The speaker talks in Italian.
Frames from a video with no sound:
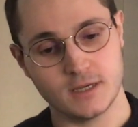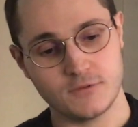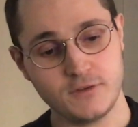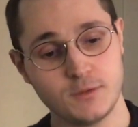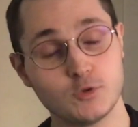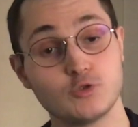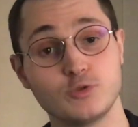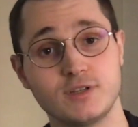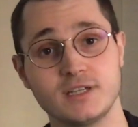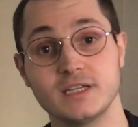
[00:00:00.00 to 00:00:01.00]
finimmo
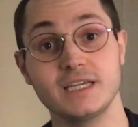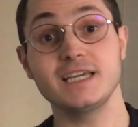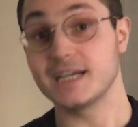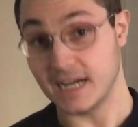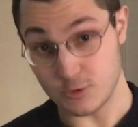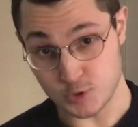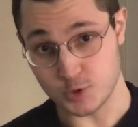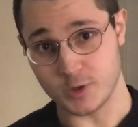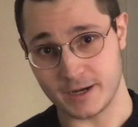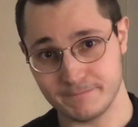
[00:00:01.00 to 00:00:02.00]
tutti in
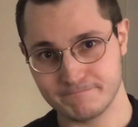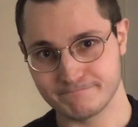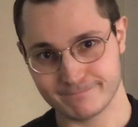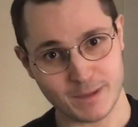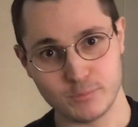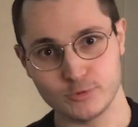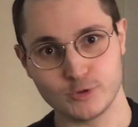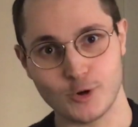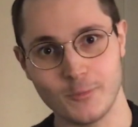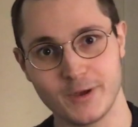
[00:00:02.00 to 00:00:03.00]
clausura,
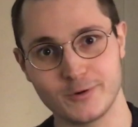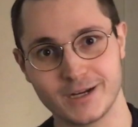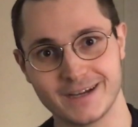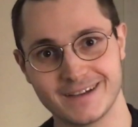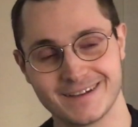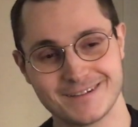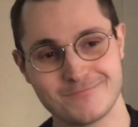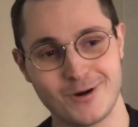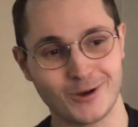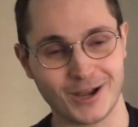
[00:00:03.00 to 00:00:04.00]
appunto come un
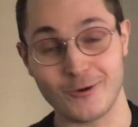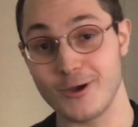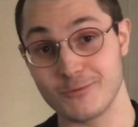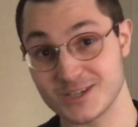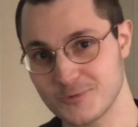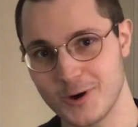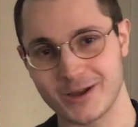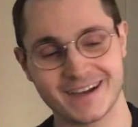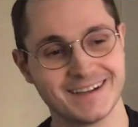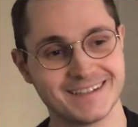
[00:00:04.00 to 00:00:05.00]
monaco e una
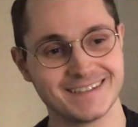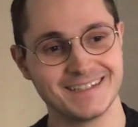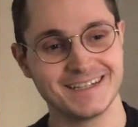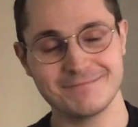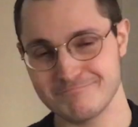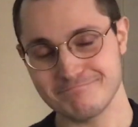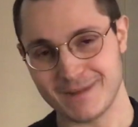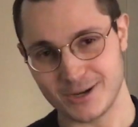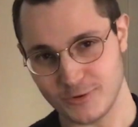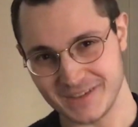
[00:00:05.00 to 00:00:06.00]
suora
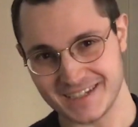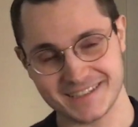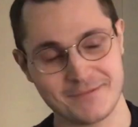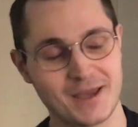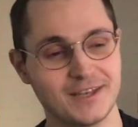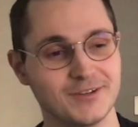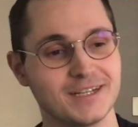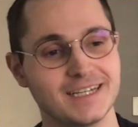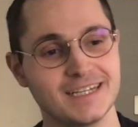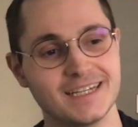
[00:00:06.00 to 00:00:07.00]
ma lo vedrete
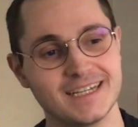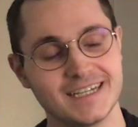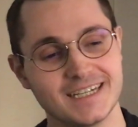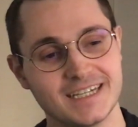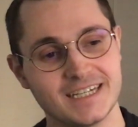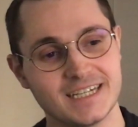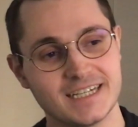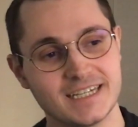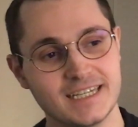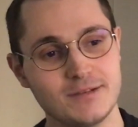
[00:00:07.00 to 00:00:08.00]
meglio.
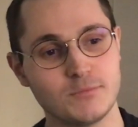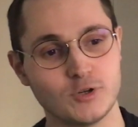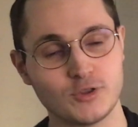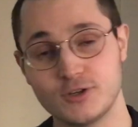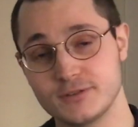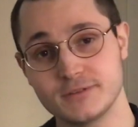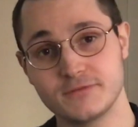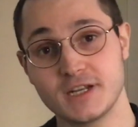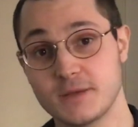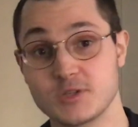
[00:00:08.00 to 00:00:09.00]
Il mondo
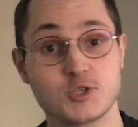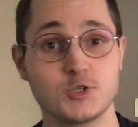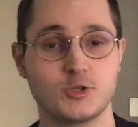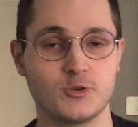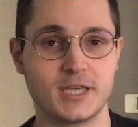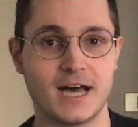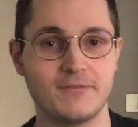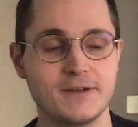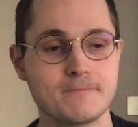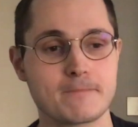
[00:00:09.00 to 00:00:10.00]
venne messo sotto
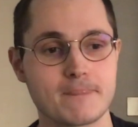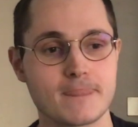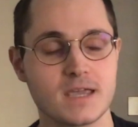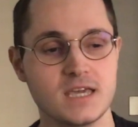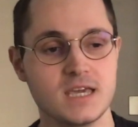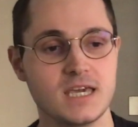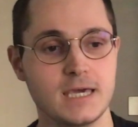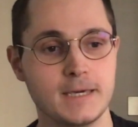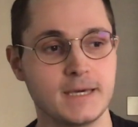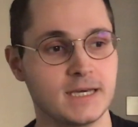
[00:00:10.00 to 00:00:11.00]
chiave
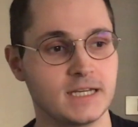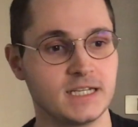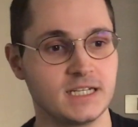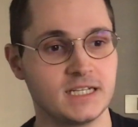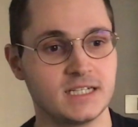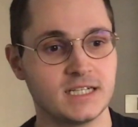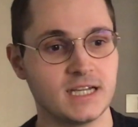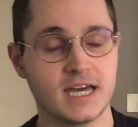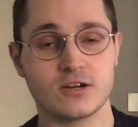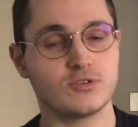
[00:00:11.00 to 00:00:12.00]
e
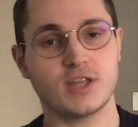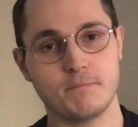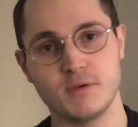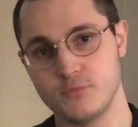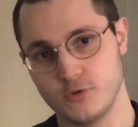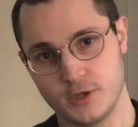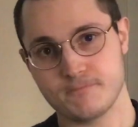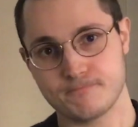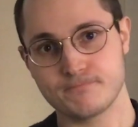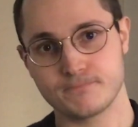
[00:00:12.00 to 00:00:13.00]
erano tempi bui.
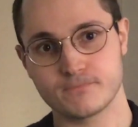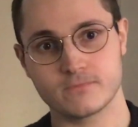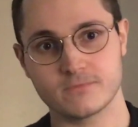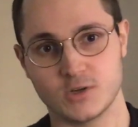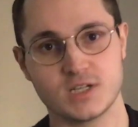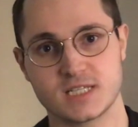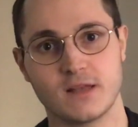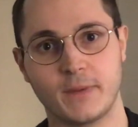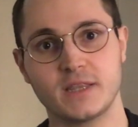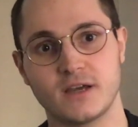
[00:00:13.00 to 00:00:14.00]

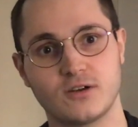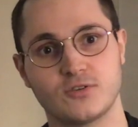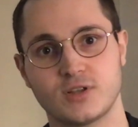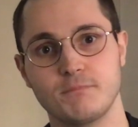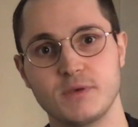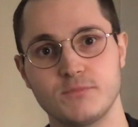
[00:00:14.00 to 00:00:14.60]
Onestamente erano tempi